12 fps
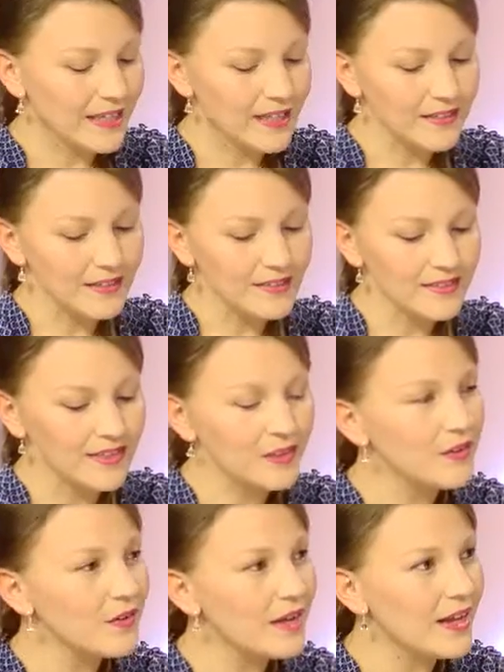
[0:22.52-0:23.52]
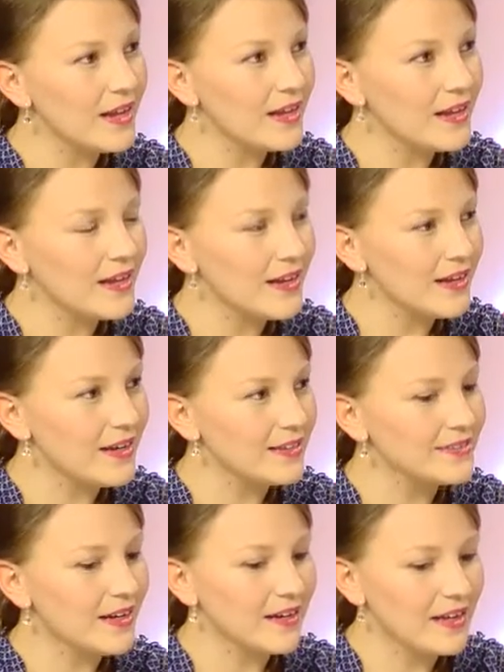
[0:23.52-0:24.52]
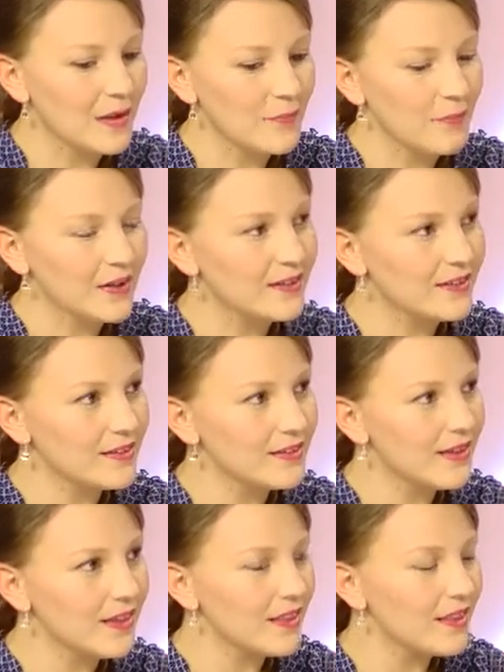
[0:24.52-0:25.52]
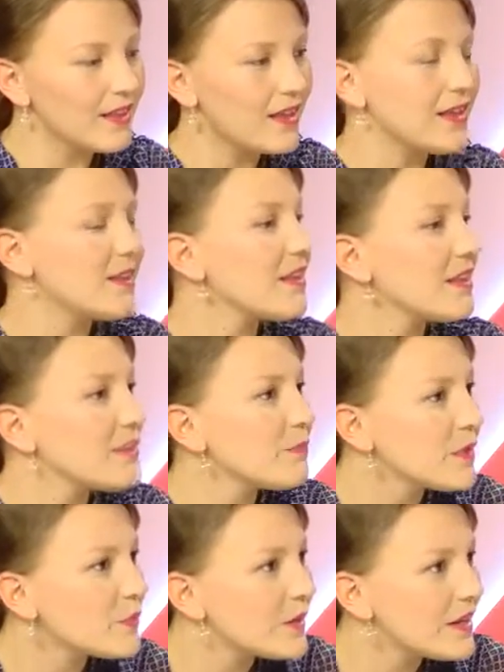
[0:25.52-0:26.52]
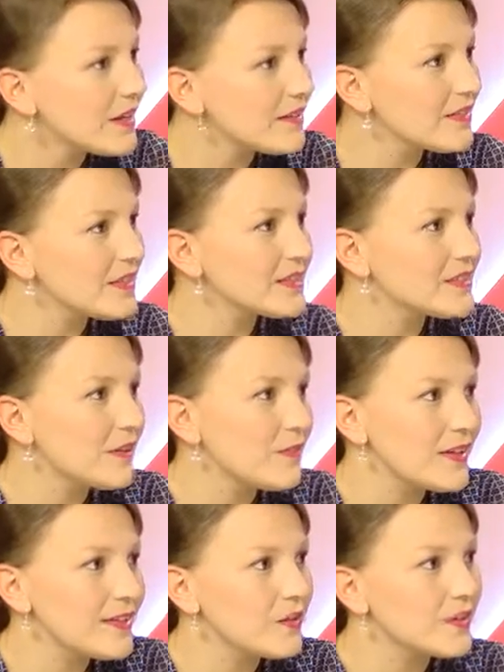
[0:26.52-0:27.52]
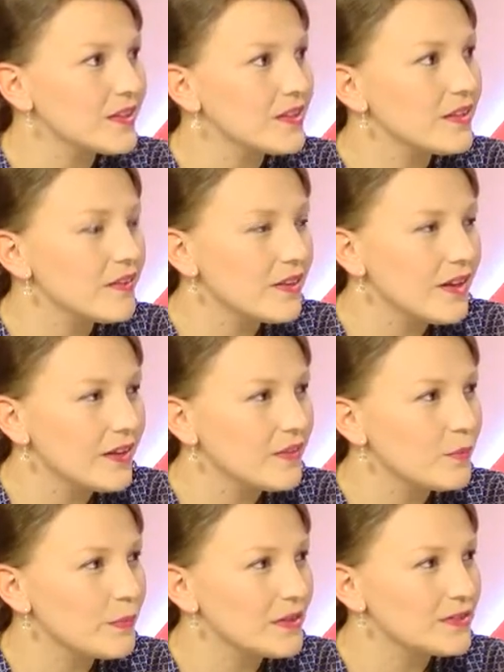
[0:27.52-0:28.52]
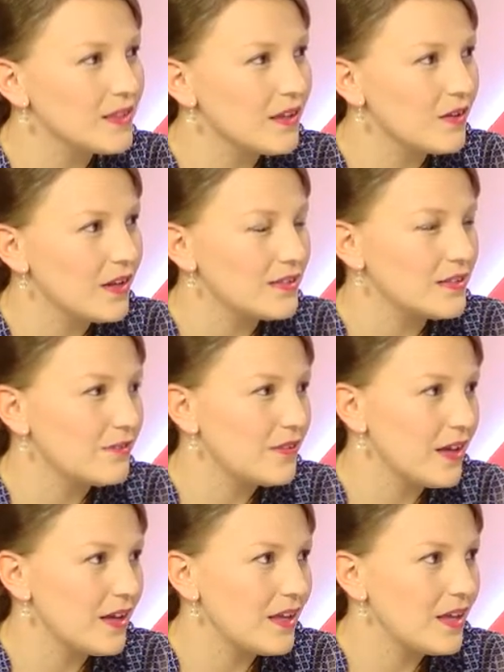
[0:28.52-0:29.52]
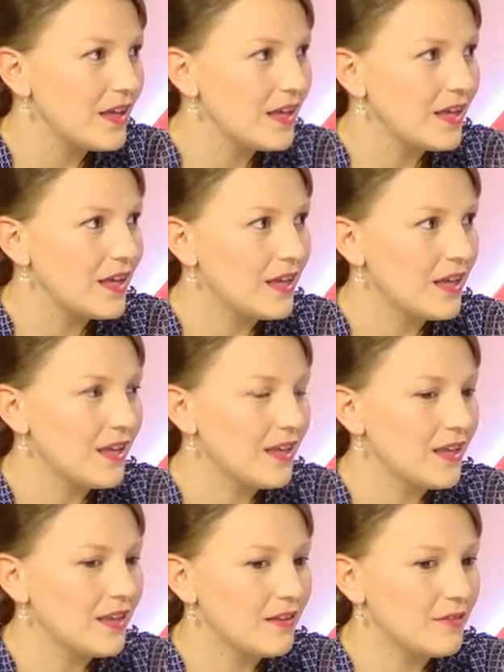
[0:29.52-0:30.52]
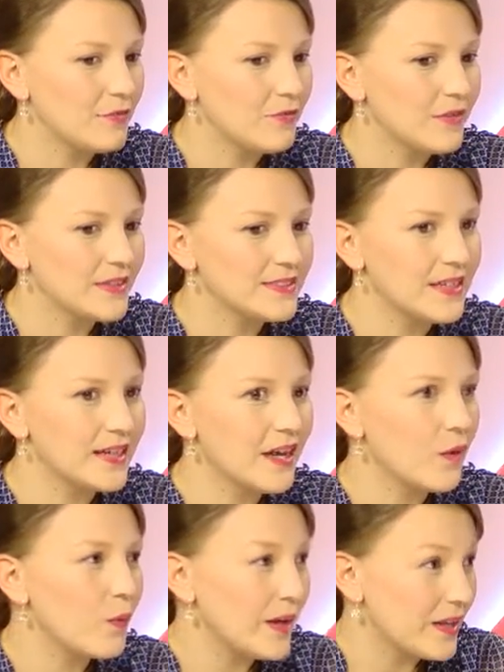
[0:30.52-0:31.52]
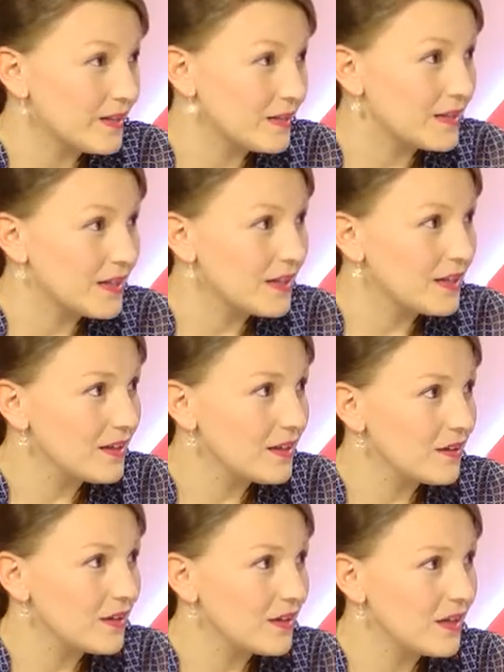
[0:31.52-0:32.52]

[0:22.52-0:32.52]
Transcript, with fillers: ¿Qué está haciendo el, CERNAM para tratar de, disminuir estas cifras? Tengo entendido que el año pasado la cifra fue cerca de 40 fue